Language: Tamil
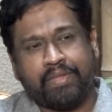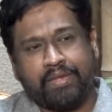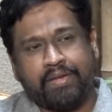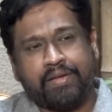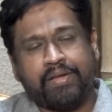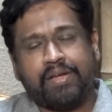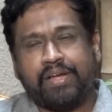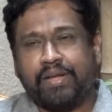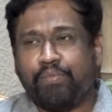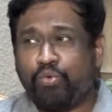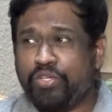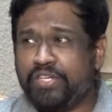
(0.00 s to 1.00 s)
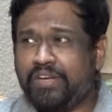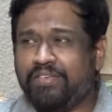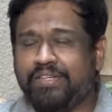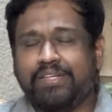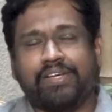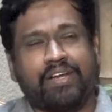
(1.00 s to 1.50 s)
எல்லா சீன்லேயும் ஒரு முடிஞ்ச
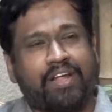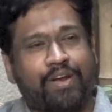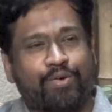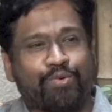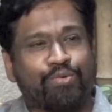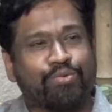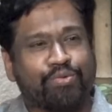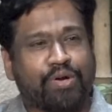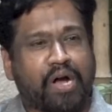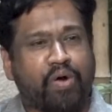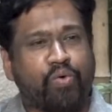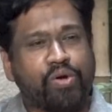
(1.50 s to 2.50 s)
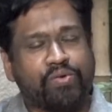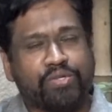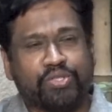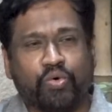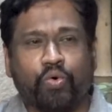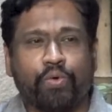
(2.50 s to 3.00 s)
அளவுக்கு எல்லாருக்கும் அவங்கவுங்க
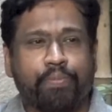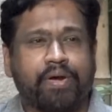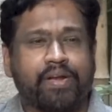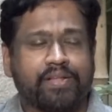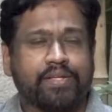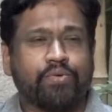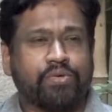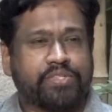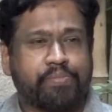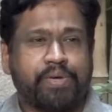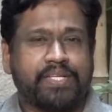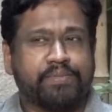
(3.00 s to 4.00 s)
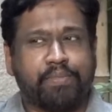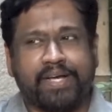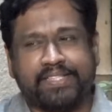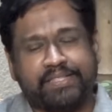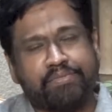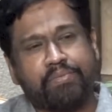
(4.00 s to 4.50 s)
ஸ்கோர் பண்ணுறதுக்கு ஒரு ஸ்பேஸ்
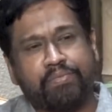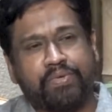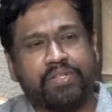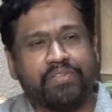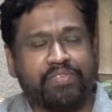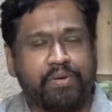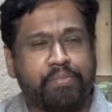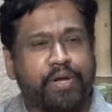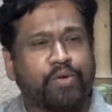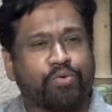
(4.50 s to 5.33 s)
மேக்ஸிமம் வந்து ஃபில் பண்ணி